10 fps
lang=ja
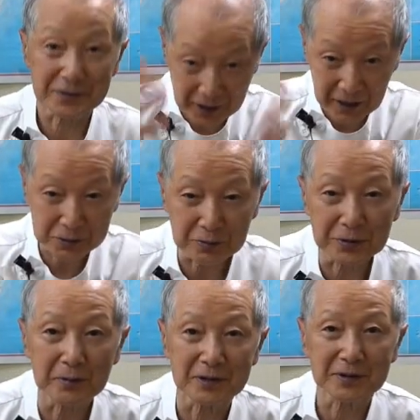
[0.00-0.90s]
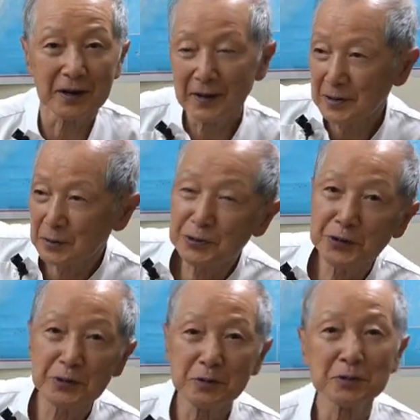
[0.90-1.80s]
ザーッと振ってますから
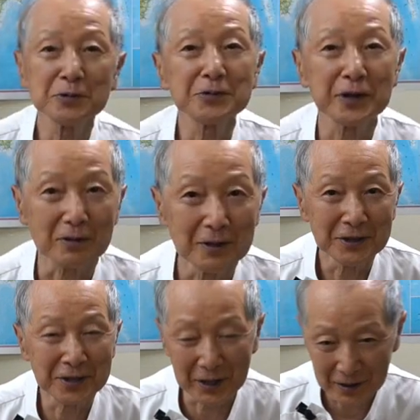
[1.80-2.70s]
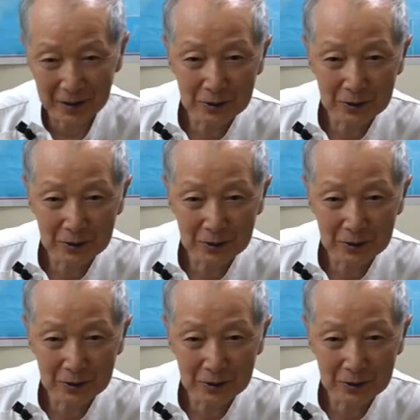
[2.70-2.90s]
後ろに置いといたのしたら